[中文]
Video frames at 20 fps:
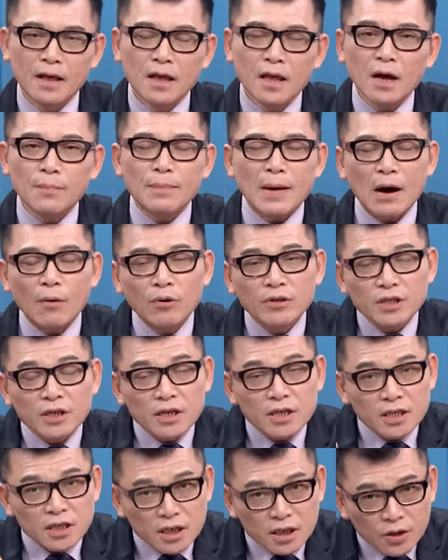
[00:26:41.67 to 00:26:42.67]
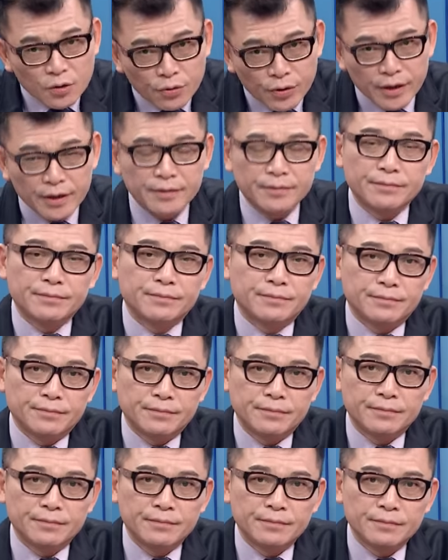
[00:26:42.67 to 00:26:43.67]
要把握这个机会，
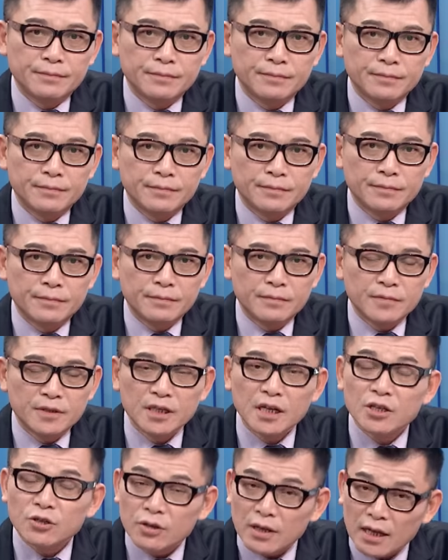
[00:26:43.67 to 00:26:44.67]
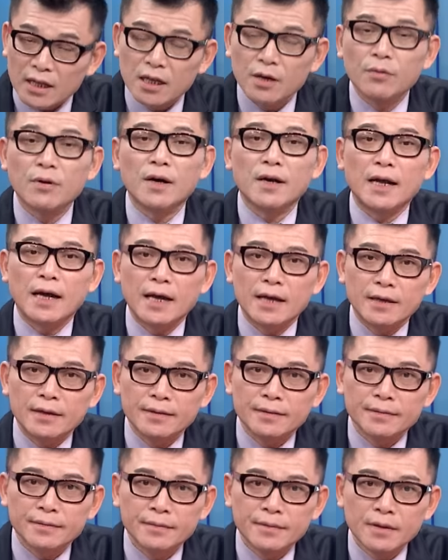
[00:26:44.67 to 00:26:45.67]
今天就打电话来，
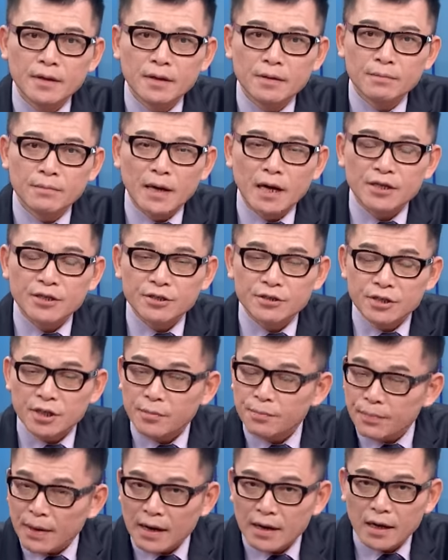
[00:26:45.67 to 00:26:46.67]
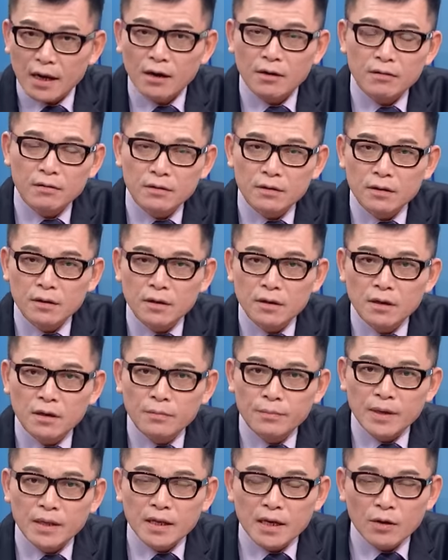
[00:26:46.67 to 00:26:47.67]
把事情办好。
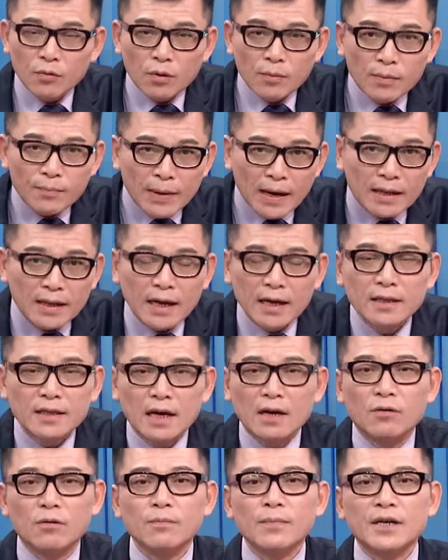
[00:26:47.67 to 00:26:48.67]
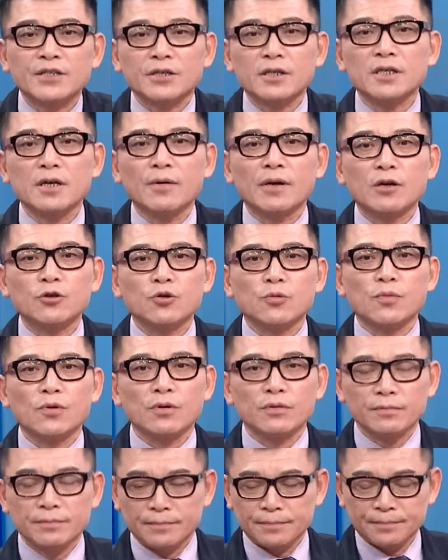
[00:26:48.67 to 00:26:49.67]
明天我们买那一档，我们把时间交给主
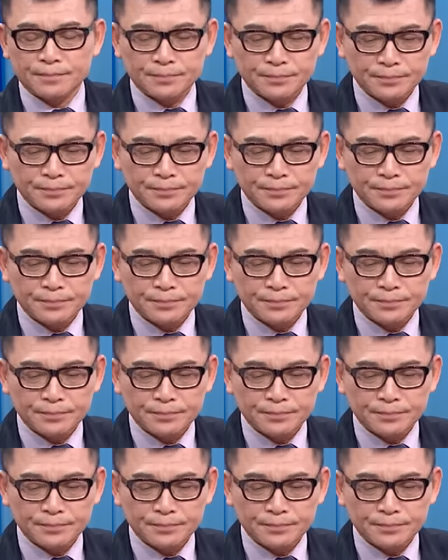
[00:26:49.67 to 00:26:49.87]
播。